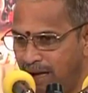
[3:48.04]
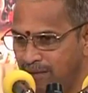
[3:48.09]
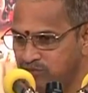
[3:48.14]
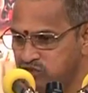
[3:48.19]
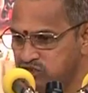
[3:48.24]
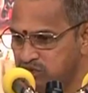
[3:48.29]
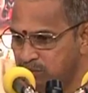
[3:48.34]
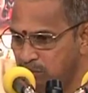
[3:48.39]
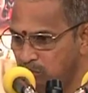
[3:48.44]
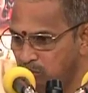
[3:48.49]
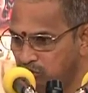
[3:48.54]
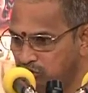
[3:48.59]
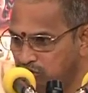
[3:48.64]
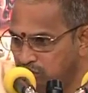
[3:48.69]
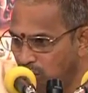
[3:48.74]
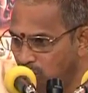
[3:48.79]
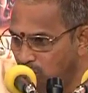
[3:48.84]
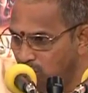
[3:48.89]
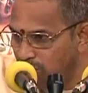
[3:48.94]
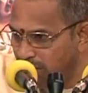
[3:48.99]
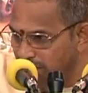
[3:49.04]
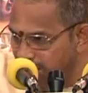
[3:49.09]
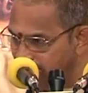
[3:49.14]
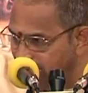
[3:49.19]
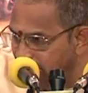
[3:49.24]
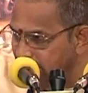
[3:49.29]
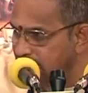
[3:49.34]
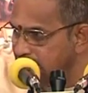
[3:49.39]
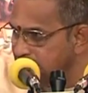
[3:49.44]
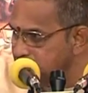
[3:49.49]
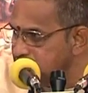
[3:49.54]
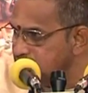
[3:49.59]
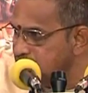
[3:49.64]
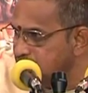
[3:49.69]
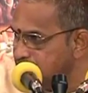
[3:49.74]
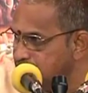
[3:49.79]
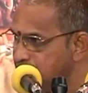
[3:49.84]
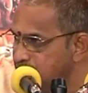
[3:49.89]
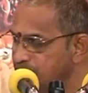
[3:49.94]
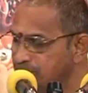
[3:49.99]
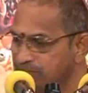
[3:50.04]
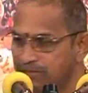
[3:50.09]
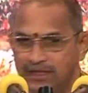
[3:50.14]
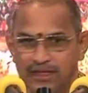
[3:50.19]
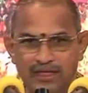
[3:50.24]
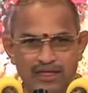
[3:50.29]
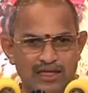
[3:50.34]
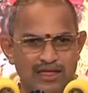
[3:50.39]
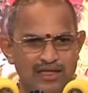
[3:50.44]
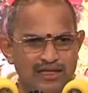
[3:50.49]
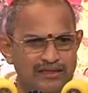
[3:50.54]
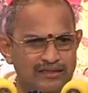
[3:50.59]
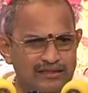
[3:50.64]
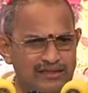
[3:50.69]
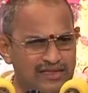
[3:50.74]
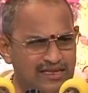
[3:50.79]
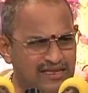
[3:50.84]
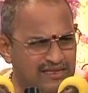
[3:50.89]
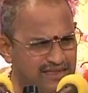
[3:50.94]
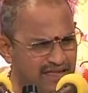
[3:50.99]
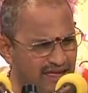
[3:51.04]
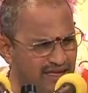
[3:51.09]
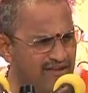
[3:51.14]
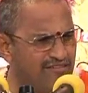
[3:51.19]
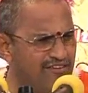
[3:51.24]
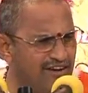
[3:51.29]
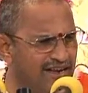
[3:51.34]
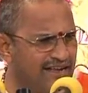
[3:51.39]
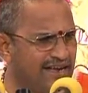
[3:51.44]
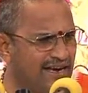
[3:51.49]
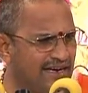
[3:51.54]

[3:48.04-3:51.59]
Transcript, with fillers: మాంసపు ముద్దలోకి ఈవిడ దిగింది దిగితే ఈవిడ్ని